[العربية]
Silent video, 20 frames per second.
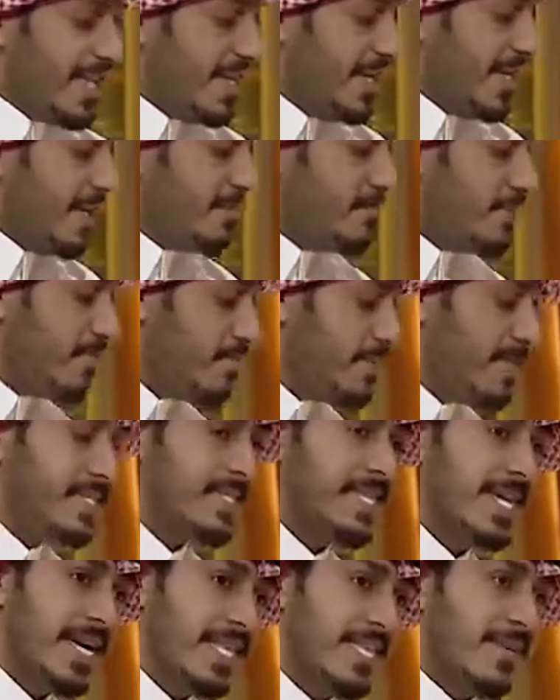اللي حببني
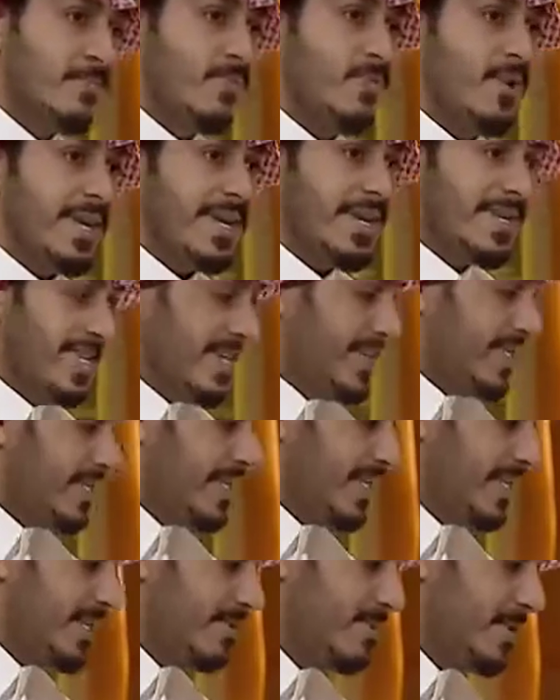زيادة وخلاني
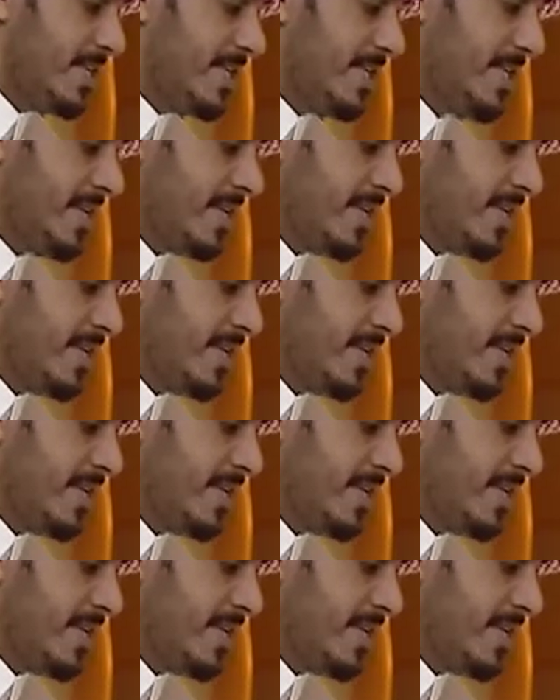أنزل للميدان